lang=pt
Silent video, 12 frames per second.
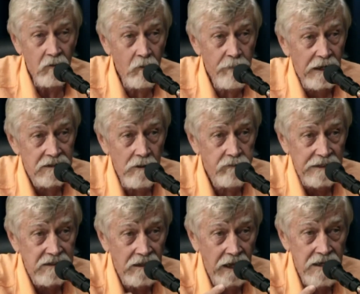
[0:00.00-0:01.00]
O Brasil
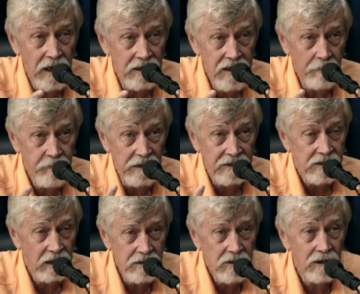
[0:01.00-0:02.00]
vacinaria ali
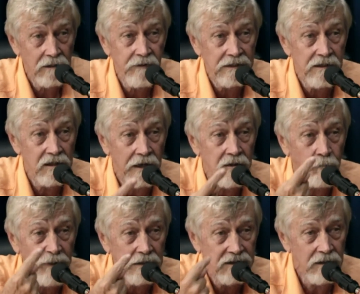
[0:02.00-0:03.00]
apenas três horas,
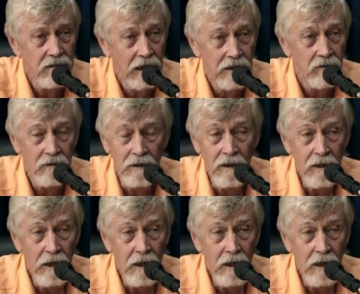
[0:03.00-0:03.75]
vacinaria o país inteiro.